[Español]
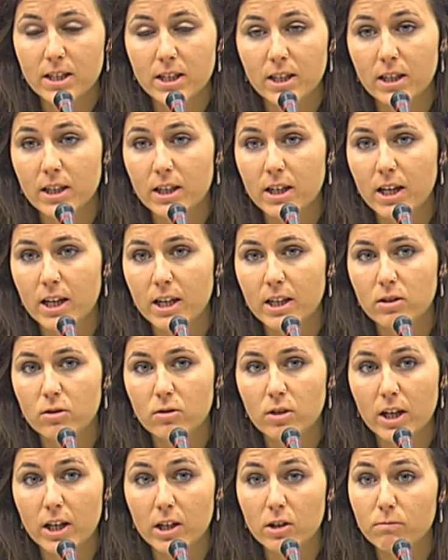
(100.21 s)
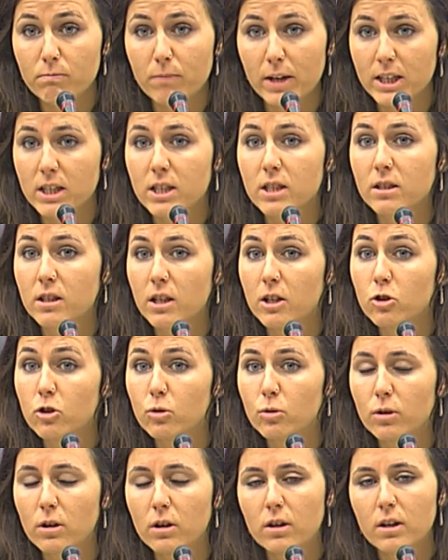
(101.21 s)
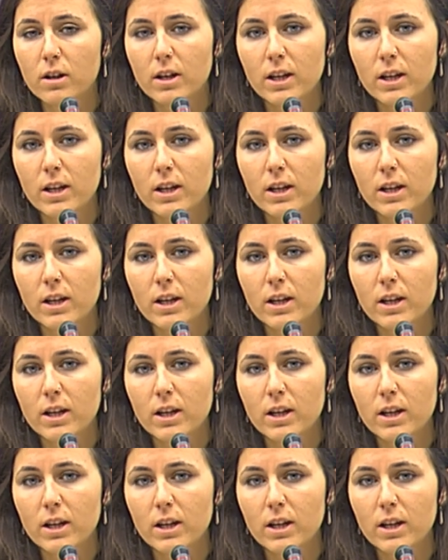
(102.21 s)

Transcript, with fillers: siquiera en, países del sur,